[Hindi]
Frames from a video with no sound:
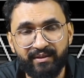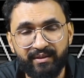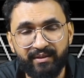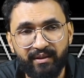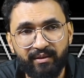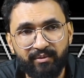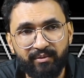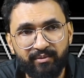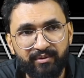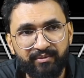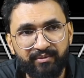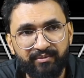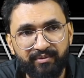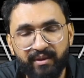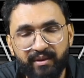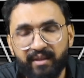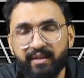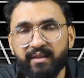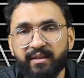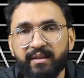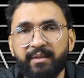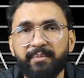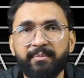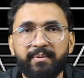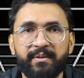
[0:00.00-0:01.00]
इतना कोई
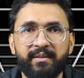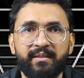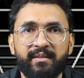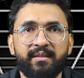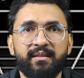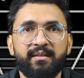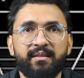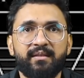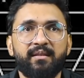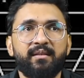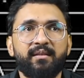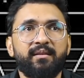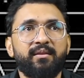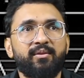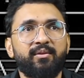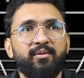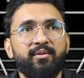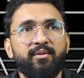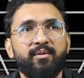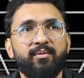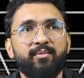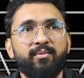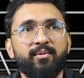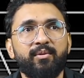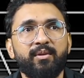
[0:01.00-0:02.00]
फ़र्क नहीं पड़ रहा था
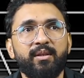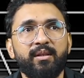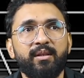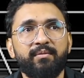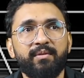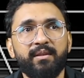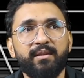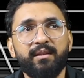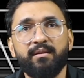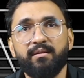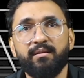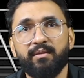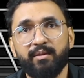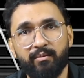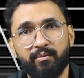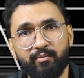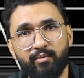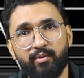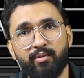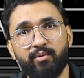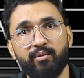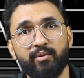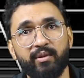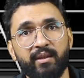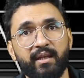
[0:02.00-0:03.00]
और वो इवन
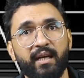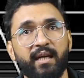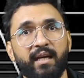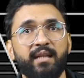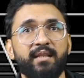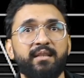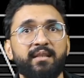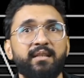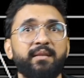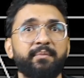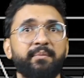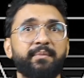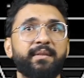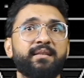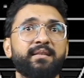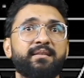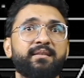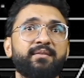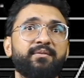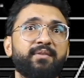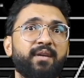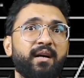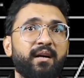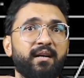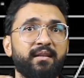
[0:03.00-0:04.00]
वो खुद कह रही थी कि मेरे
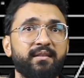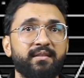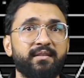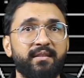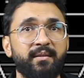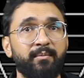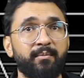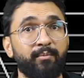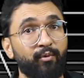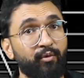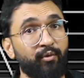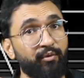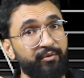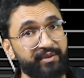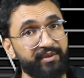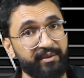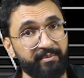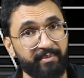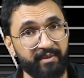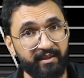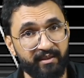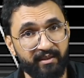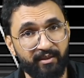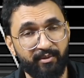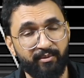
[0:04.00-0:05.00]
सिर्फ डांस के मूव्स ही
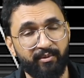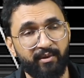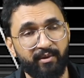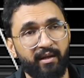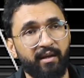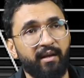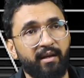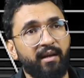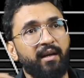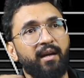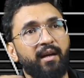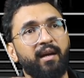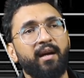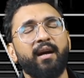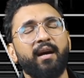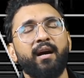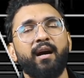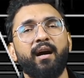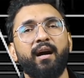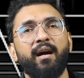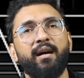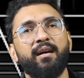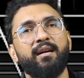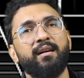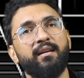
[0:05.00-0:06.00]
बेहतर हो रहे हैं
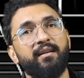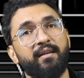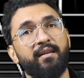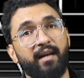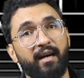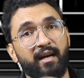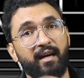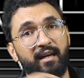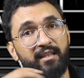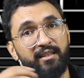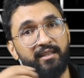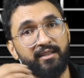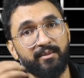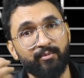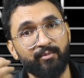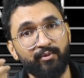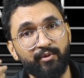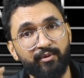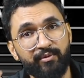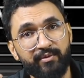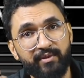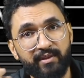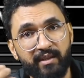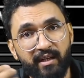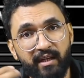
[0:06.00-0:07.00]
अगर डांस
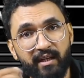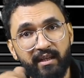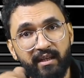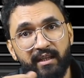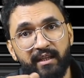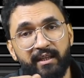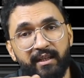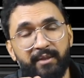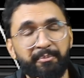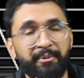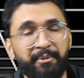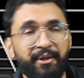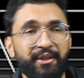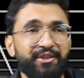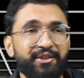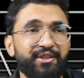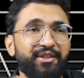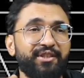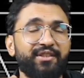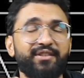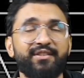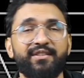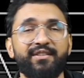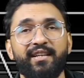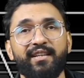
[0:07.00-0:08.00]
मूव्स करके डिप्रेशन
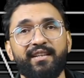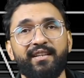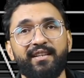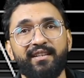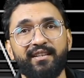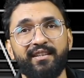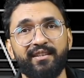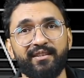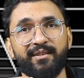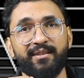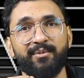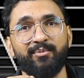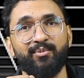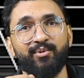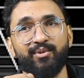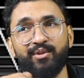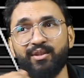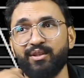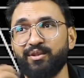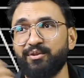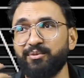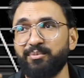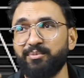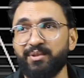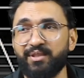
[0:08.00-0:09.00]
एनजाइटी ख़त्म
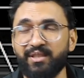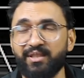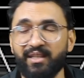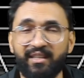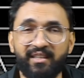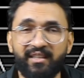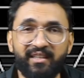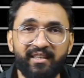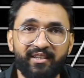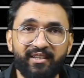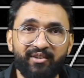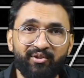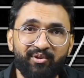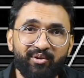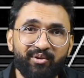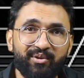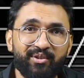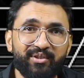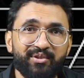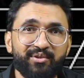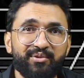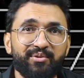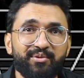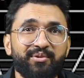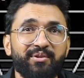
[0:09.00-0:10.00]
होता तो बेचारे
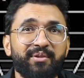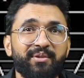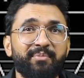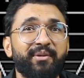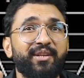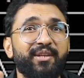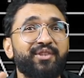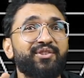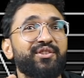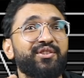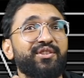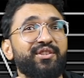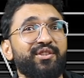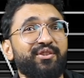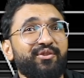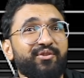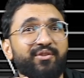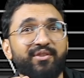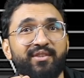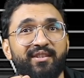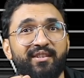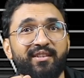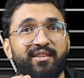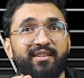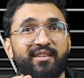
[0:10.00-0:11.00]
टिकटॉकर्स को तो डिप्रेशन ही ना
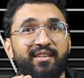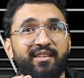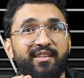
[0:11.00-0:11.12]
होता